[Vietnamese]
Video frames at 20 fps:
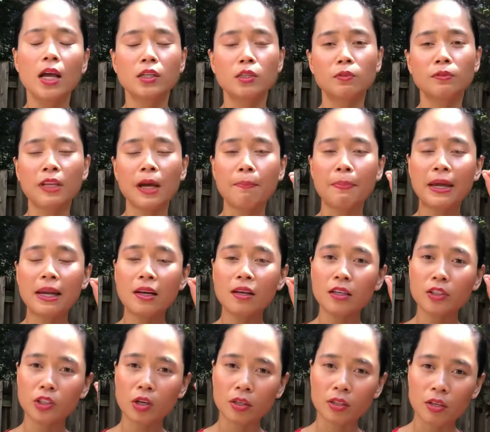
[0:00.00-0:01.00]
chúng ta biết
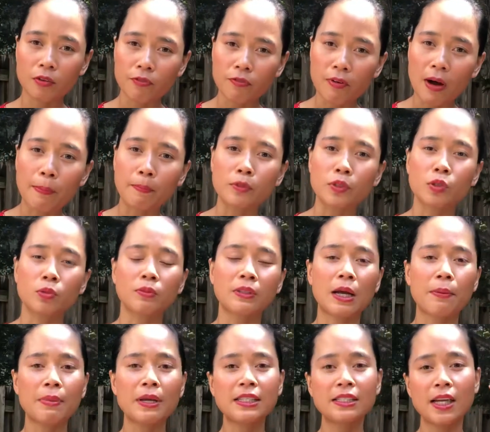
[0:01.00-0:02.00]
lựa chọn thực phẩm chúng
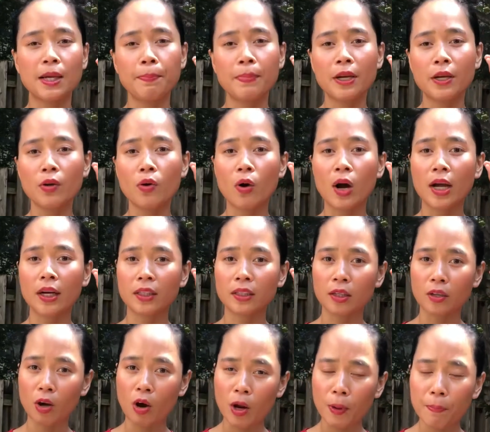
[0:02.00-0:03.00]
ta biết chế biến đồ ăn
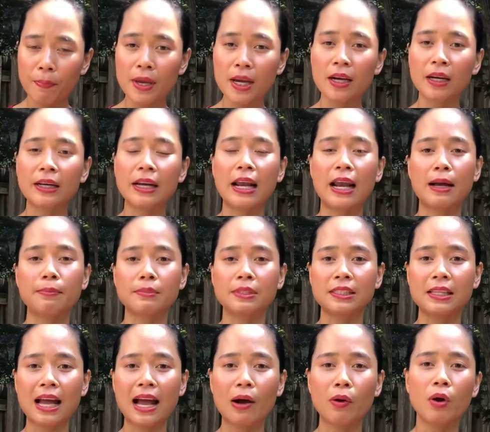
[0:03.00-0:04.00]
ngon miệng để làm
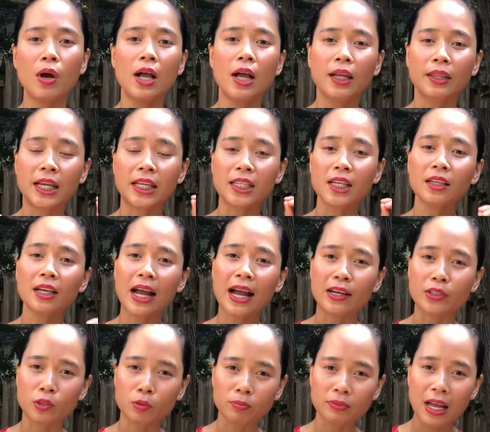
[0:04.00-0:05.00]
sao để tất
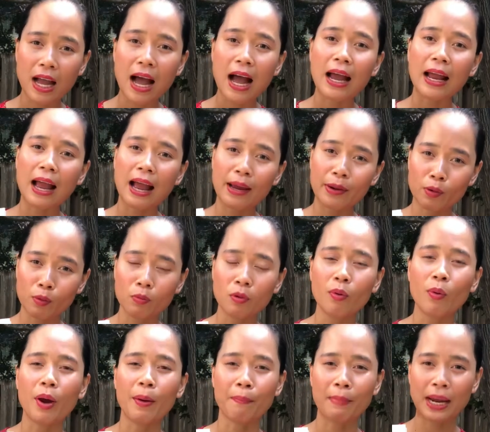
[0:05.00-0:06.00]
cả chúng ta ai ai cũng
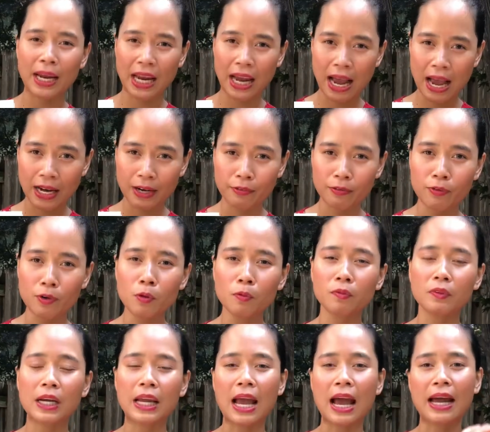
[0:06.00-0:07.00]
khỏe mạnh hạnh phúc
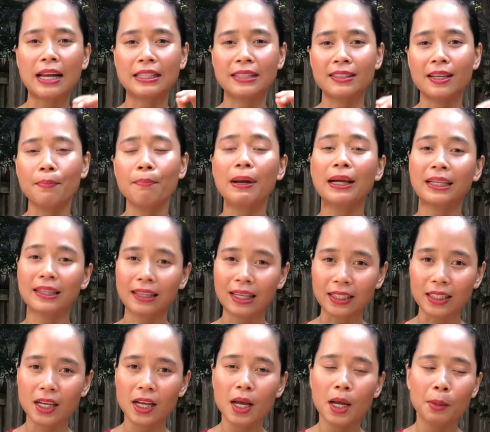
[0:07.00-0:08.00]
để hạn chế bệnh tật
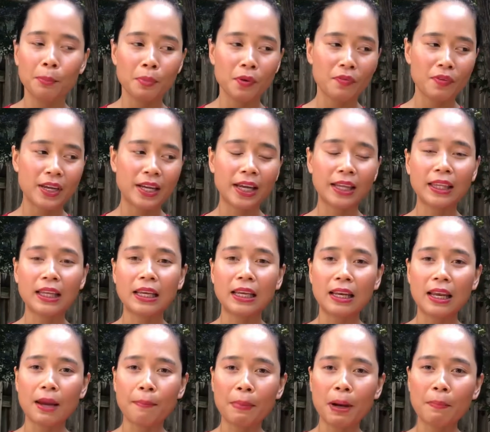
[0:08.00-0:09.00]
bởi vì cái tỷ
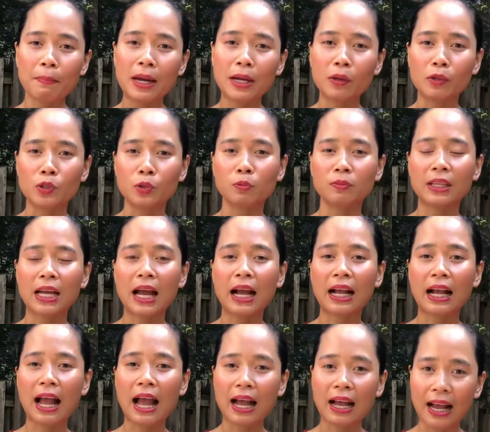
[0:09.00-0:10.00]
lệ mắc bệnh của chúng ta
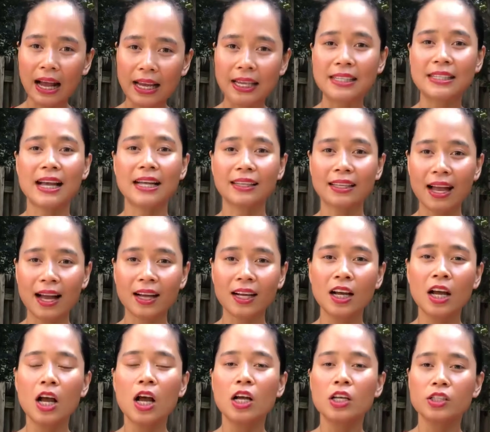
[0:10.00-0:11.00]
càng ngày gia tăng
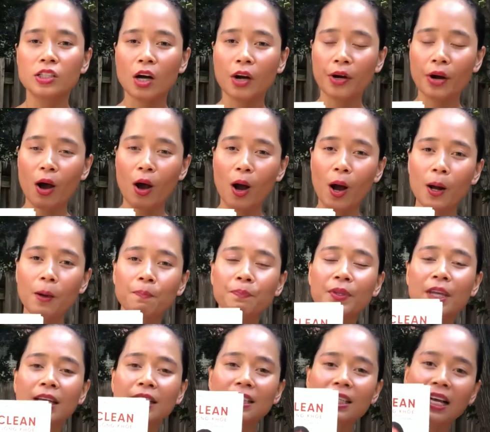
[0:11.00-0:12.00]
do đó
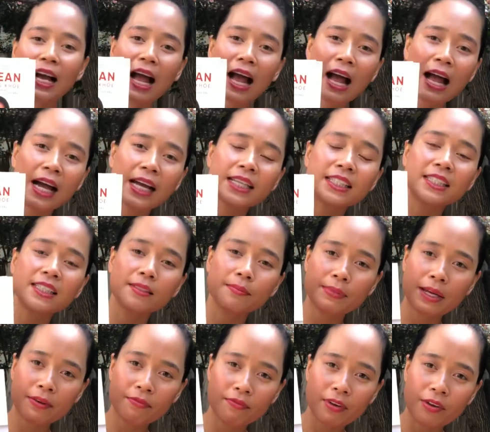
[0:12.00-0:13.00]
những ai chưa
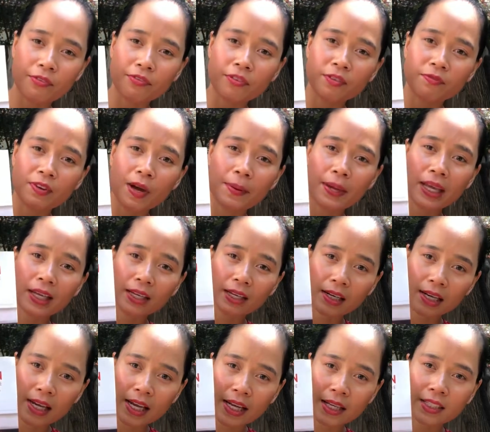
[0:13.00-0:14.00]
biết về phương pháp eat
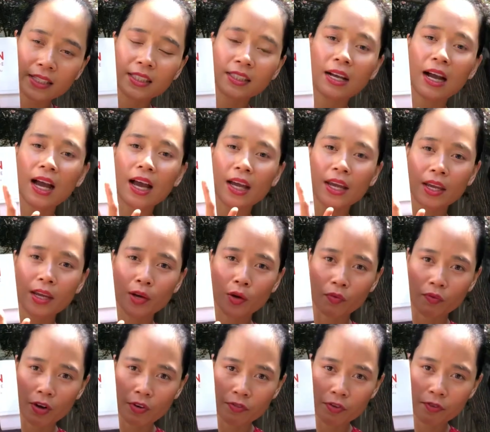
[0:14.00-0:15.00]
clean chưa ai hiểu
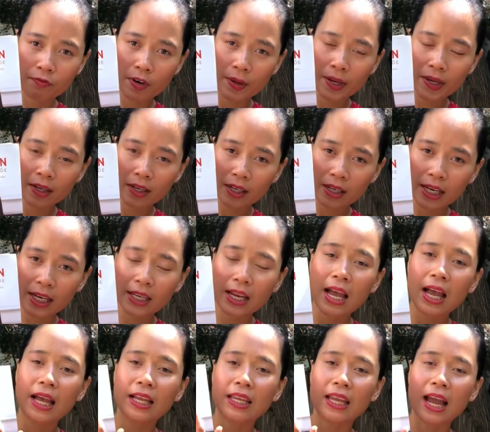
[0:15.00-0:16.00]
về phương pháp eat clean
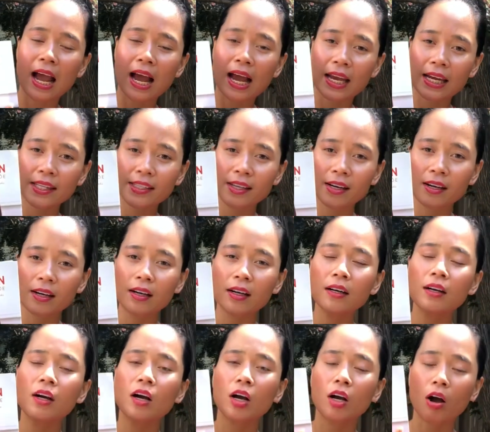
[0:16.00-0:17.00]
thì hãy nhớ
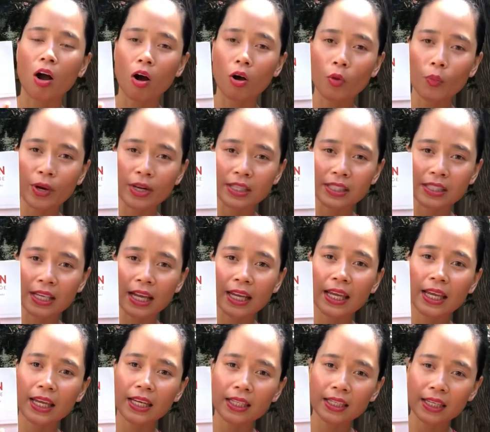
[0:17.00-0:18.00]
có quyển sách
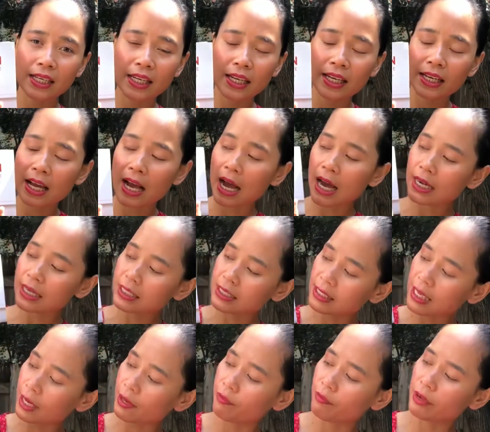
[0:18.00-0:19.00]
eat clean ăn
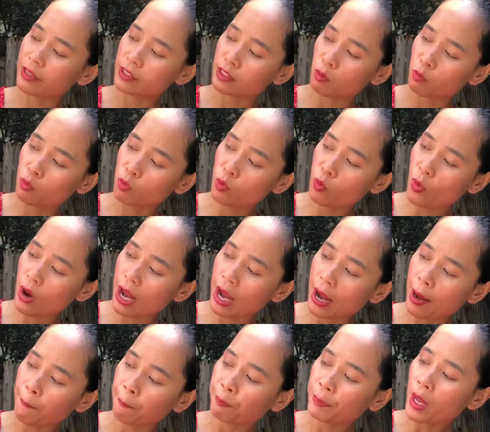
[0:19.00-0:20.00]
sạch và sống
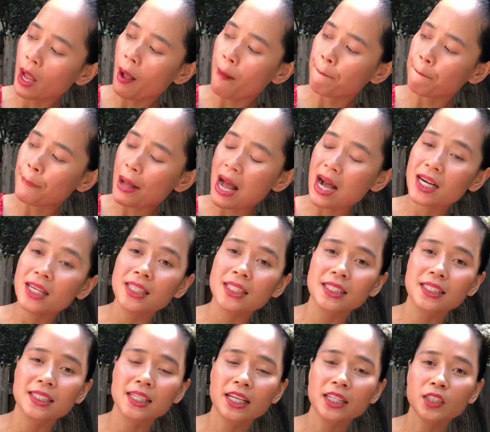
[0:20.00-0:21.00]
khỏe mà
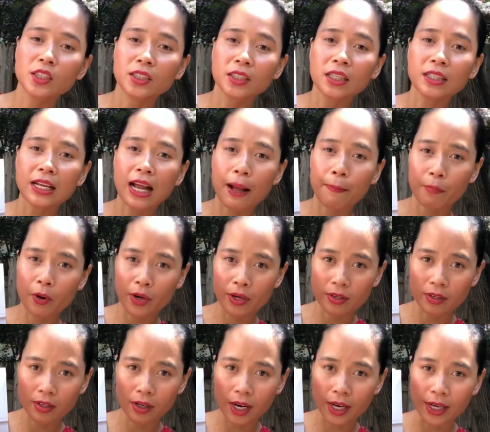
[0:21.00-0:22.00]
hướng dẫn cho tất cả mọi
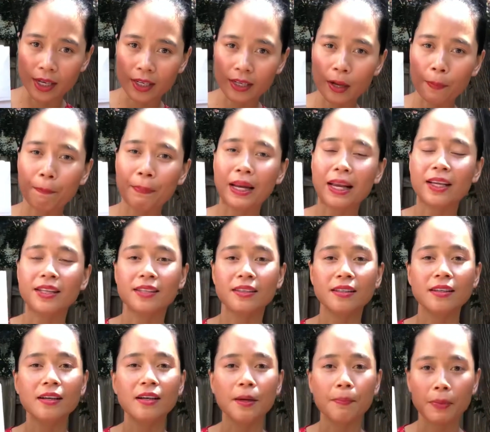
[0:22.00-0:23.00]
người đặc biệt là
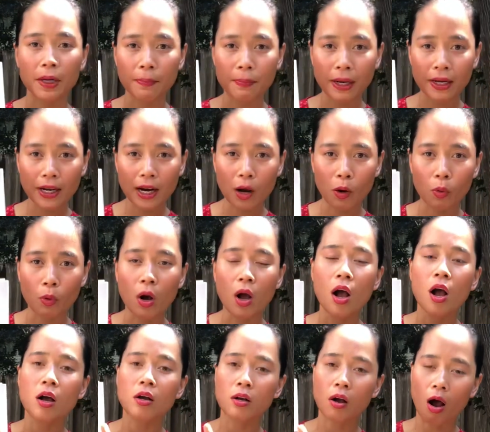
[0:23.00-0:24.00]
những người mới bắt đầu
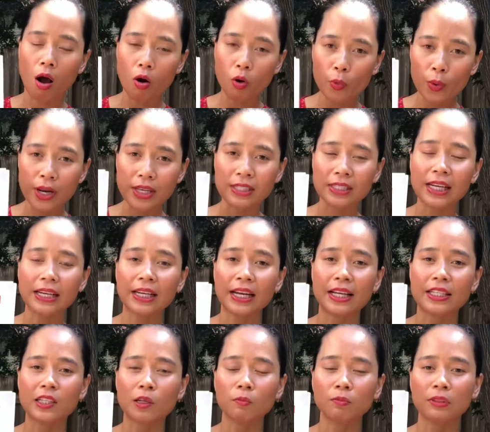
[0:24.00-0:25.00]
có quyển sách
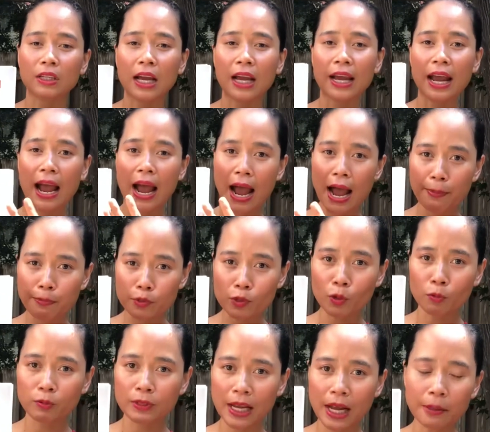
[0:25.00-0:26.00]
này trong tay áp
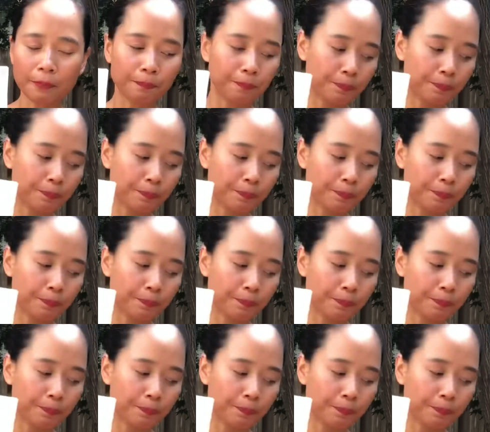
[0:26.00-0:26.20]
dụng nhé